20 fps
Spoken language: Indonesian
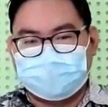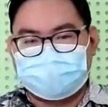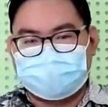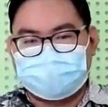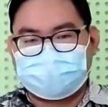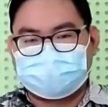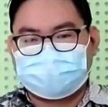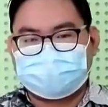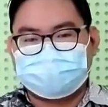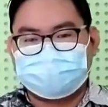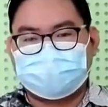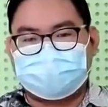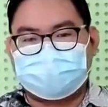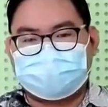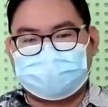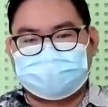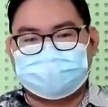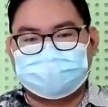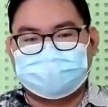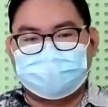Jadi kita memiliki
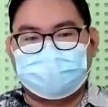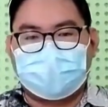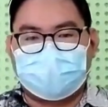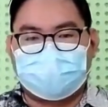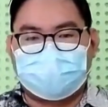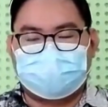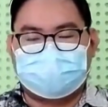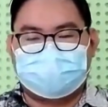sebuah